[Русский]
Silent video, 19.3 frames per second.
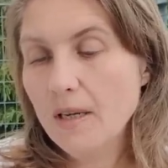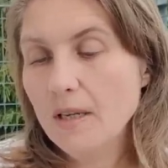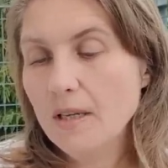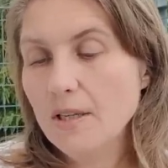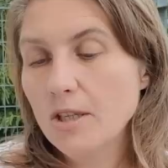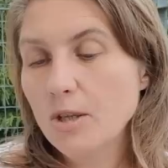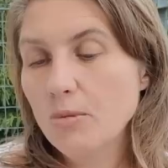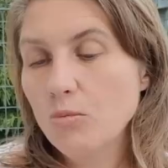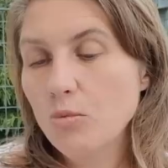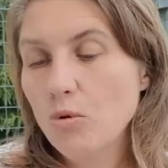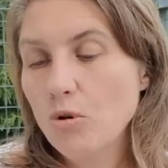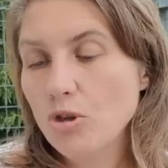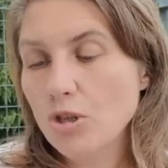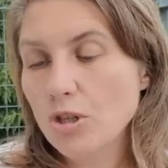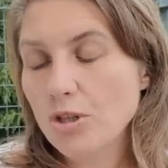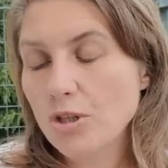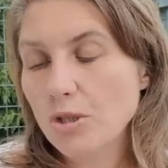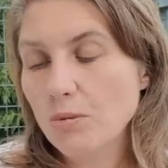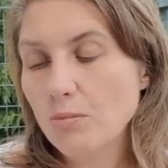Не
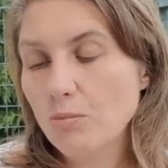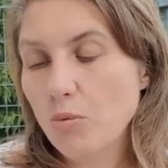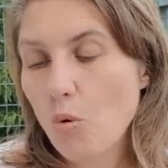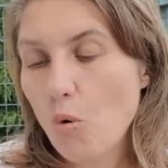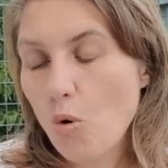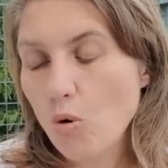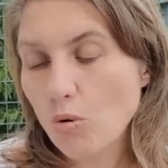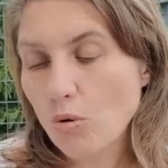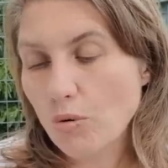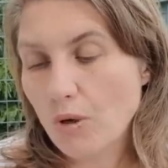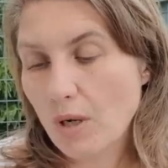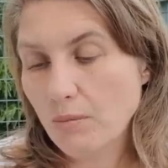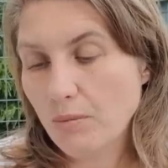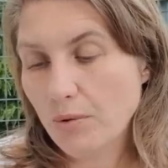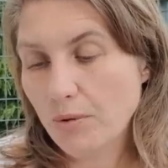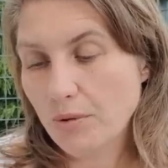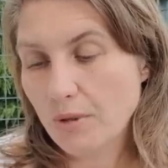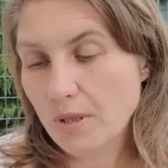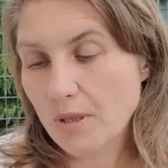можете Богу
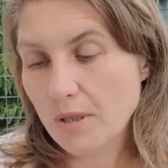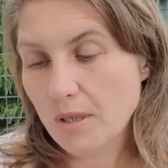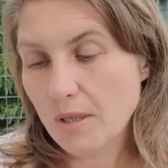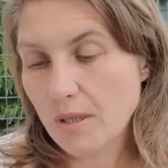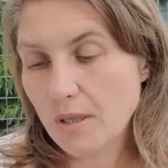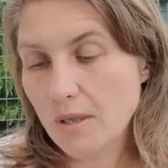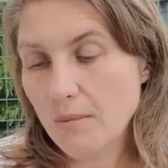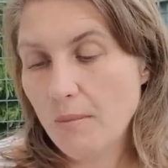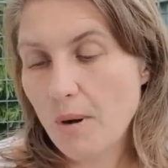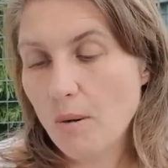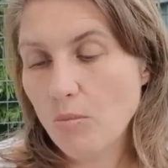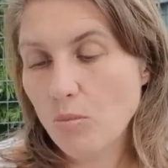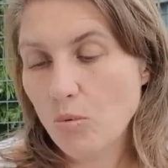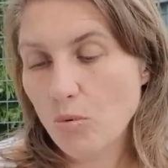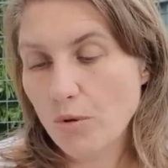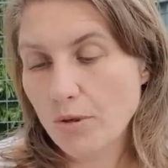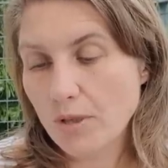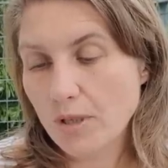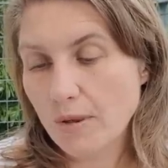работать и
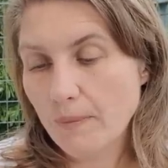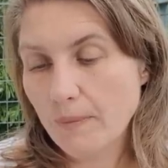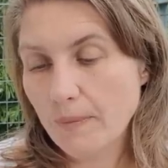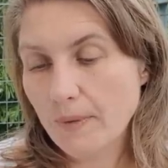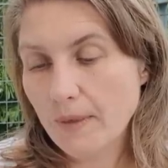мамоне.